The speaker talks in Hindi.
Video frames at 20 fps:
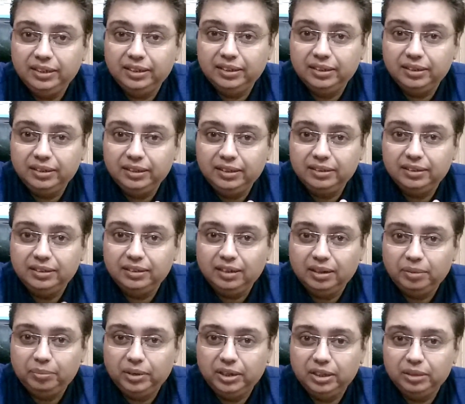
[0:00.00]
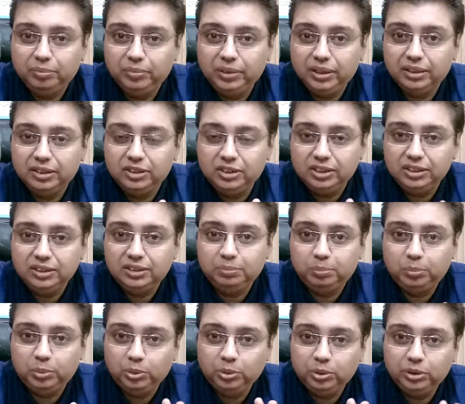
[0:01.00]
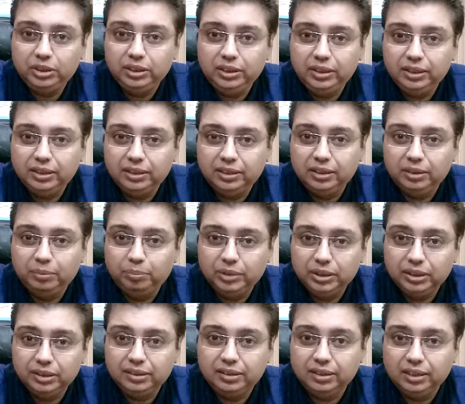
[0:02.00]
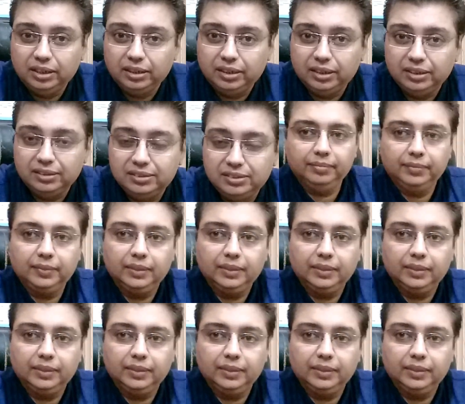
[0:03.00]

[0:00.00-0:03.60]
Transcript: इन अलामत में एक चीज़ बहुत ही मददगार है